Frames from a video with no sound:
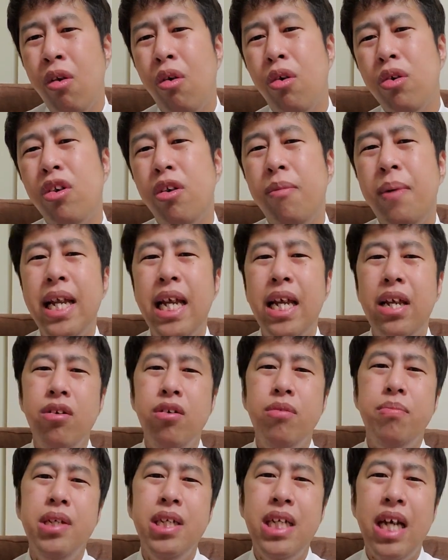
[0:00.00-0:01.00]
言葉で言
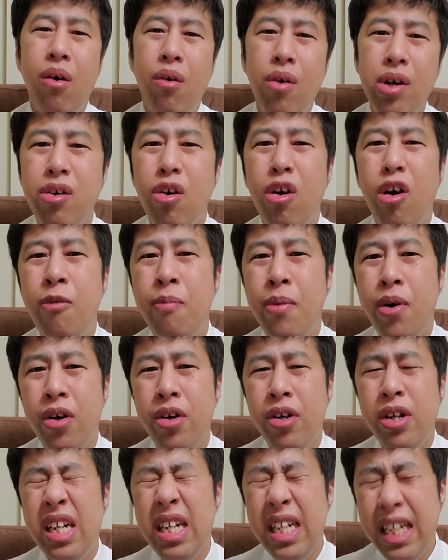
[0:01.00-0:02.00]
う分には多い方も
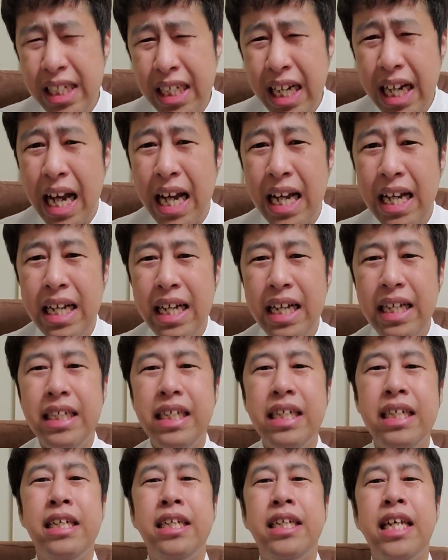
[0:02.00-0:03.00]
いいじゃない。い
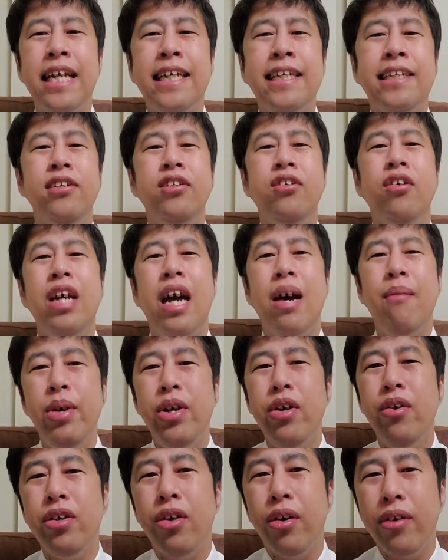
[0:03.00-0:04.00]
ちいち指摘するのやめ
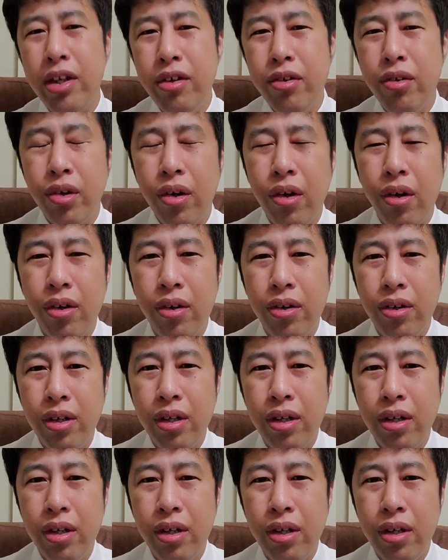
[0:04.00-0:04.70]
ようよっていうこと。